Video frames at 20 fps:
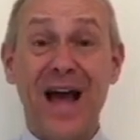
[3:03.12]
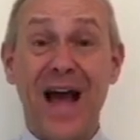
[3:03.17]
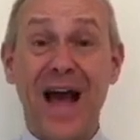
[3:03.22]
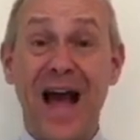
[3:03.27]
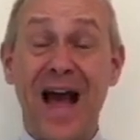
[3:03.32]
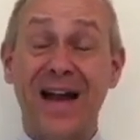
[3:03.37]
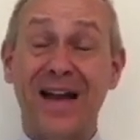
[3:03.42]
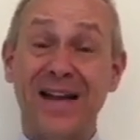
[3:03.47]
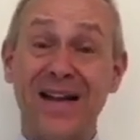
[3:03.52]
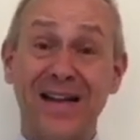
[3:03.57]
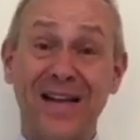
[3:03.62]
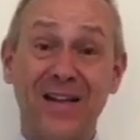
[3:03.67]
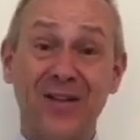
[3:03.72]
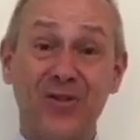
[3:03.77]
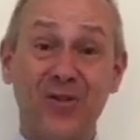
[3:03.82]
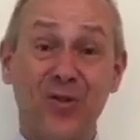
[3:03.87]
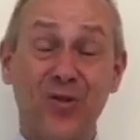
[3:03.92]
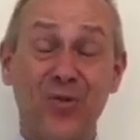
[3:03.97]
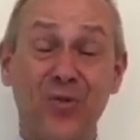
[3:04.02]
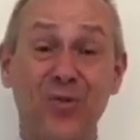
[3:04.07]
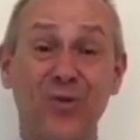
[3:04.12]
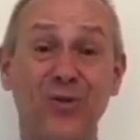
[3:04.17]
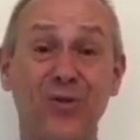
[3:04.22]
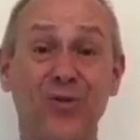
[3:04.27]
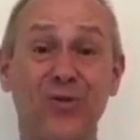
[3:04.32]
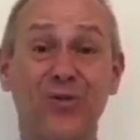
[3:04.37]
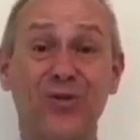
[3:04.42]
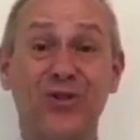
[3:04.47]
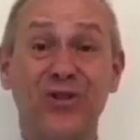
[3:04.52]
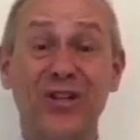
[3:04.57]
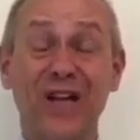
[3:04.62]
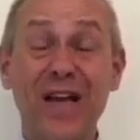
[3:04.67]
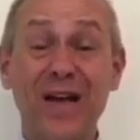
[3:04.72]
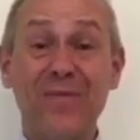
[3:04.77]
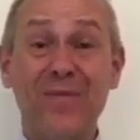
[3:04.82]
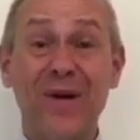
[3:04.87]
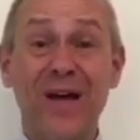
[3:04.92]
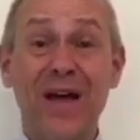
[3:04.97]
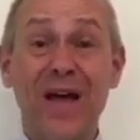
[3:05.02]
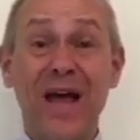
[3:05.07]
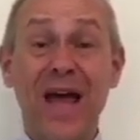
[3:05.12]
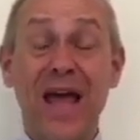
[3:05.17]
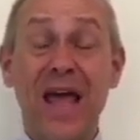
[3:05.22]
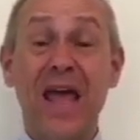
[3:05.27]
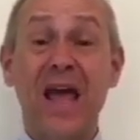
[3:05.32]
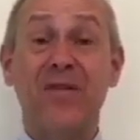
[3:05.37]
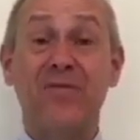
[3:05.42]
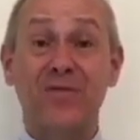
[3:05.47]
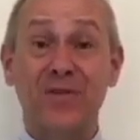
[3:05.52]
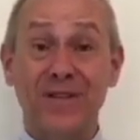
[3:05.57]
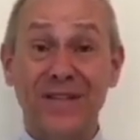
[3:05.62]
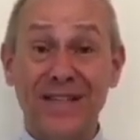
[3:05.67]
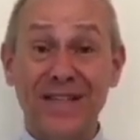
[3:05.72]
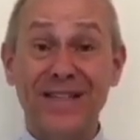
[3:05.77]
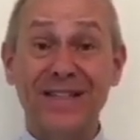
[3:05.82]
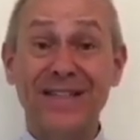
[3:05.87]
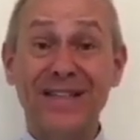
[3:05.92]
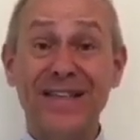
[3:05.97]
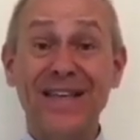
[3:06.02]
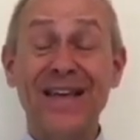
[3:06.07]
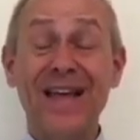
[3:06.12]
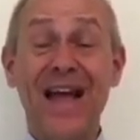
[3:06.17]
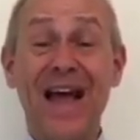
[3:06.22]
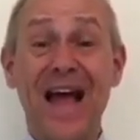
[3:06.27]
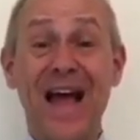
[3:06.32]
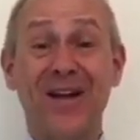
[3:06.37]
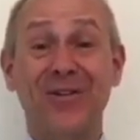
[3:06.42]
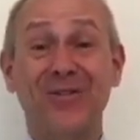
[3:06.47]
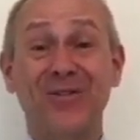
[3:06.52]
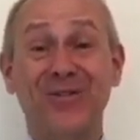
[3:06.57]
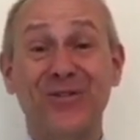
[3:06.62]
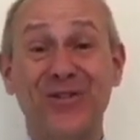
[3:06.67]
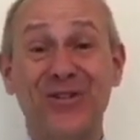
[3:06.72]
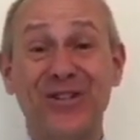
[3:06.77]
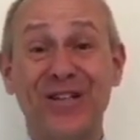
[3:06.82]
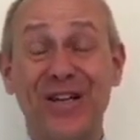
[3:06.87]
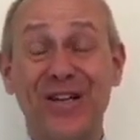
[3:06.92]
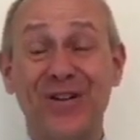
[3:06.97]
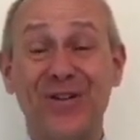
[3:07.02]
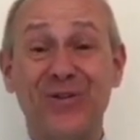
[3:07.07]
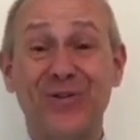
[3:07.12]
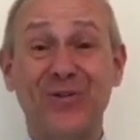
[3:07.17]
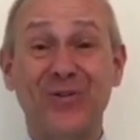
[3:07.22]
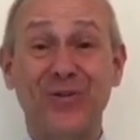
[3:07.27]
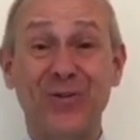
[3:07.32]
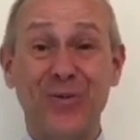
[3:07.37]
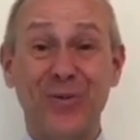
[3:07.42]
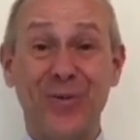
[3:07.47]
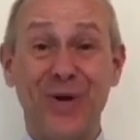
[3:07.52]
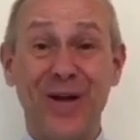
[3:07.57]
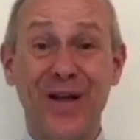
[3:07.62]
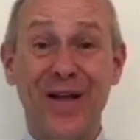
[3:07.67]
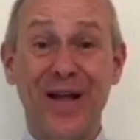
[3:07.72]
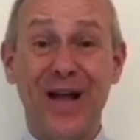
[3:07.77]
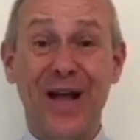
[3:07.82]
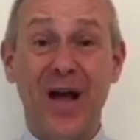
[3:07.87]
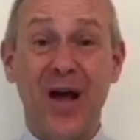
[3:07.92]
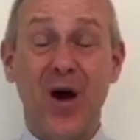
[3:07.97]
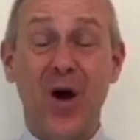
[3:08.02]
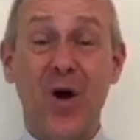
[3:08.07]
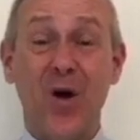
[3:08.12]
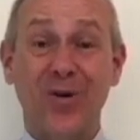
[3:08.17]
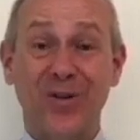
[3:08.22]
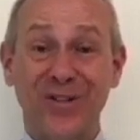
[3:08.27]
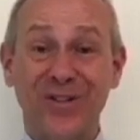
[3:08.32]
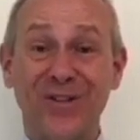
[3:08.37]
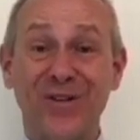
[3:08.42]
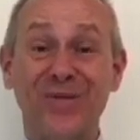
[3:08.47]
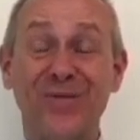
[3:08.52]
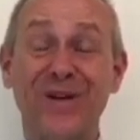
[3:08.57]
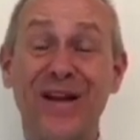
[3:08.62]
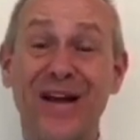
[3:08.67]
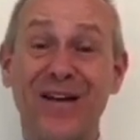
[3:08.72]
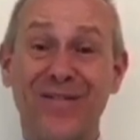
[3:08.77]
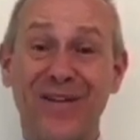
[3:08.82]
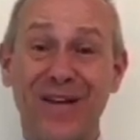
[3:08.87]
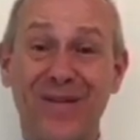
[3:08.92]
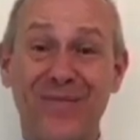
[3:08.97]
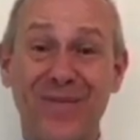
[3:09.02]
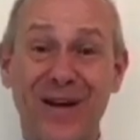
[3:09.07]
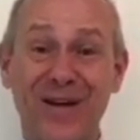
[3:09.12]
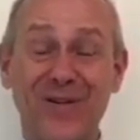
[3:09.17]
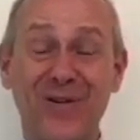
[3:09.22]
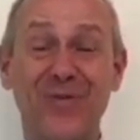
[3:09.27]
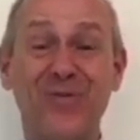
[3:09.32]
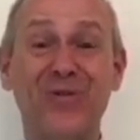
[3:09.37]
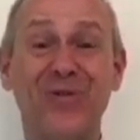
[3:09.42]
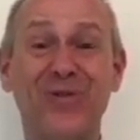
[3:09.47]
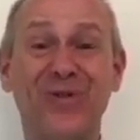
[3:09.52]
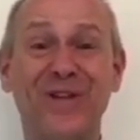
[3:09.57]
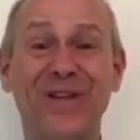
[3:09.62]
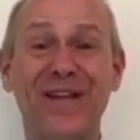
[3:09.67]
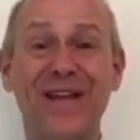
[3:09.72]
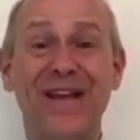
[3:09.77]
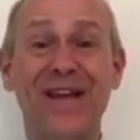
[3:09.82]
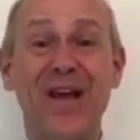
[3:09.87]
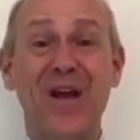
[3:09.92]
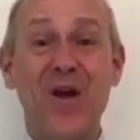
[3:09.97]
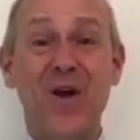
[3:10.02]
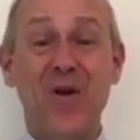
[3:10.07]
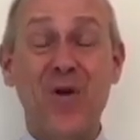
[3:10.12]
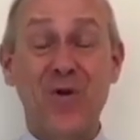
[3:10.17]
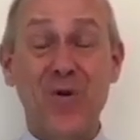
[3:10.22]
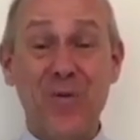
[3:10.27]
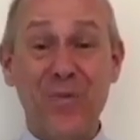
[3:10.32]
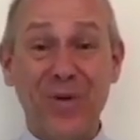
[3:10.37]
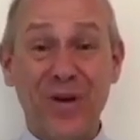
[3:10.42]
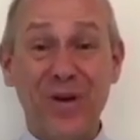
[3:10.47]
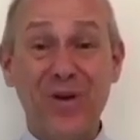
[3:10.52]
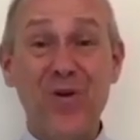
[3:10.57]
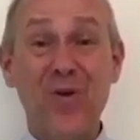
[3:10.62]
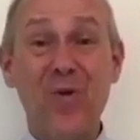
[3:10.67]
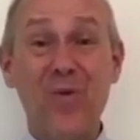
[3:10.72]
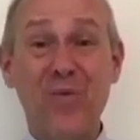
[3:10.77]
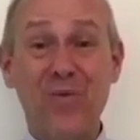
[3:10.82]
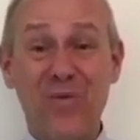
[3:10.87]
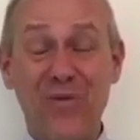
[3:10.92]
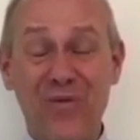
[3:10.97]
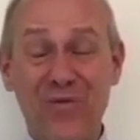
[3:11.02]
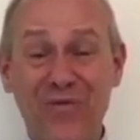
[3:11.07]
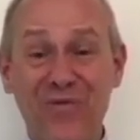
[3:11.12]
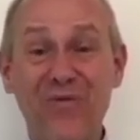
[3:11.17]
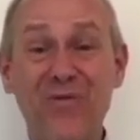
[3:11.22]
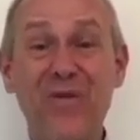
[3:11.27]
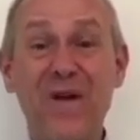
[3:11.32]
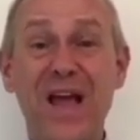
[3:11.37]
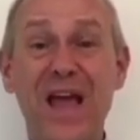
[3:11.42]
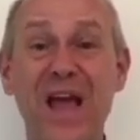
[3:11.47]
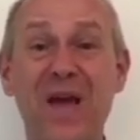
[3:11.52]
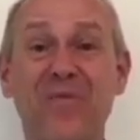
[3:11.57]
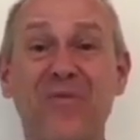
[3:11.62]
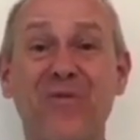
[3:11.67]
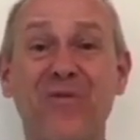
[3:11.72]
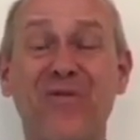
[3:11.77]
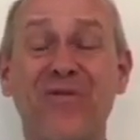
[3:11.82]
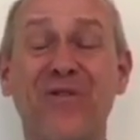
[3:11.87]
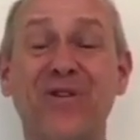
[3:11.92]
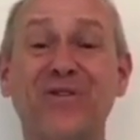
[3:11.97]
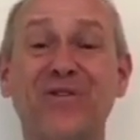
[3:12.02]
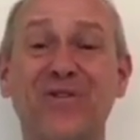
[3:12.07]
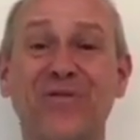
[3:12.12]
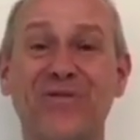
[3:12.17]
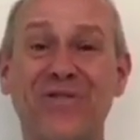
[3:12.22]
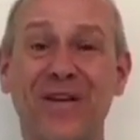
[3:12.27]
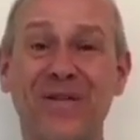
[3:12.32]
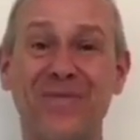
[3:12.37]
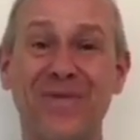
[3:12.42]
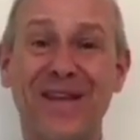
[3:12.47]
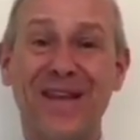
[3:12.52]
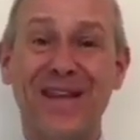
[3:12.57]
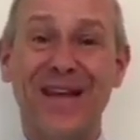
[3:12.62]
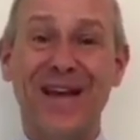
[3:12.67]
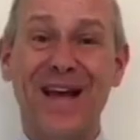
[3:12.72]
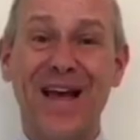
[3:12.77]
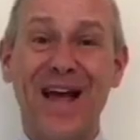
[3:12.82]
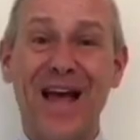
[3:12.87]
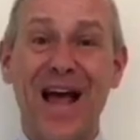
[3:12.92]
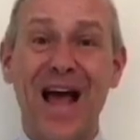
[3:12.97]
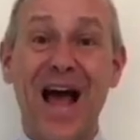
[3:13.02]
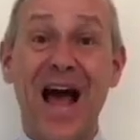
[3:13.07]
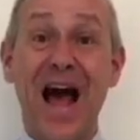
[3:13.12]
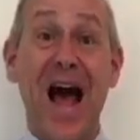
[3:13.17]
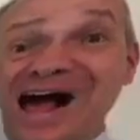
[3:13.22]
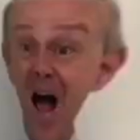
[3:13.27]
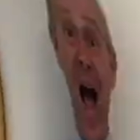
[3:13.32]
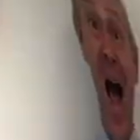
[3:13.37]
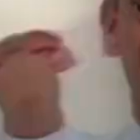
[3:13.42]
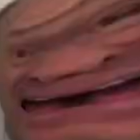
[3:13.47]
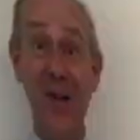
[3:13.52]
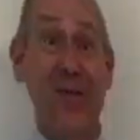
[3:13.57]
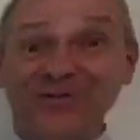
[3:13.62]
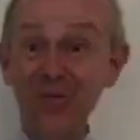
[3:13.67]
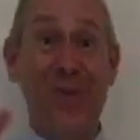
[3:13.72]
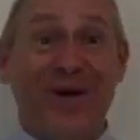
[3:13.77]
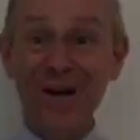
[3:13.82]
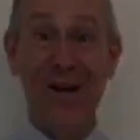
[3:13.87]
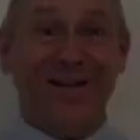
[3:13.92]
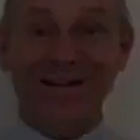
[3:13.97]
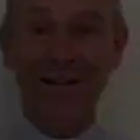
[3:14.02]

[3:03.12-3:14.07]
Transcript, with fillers: à cliquer sur le bouton j'aime et à vous inscrire à notre chaîne YouTube. Ensemble avec ma communauté, nous prions pour vous et pour votre famille. À demain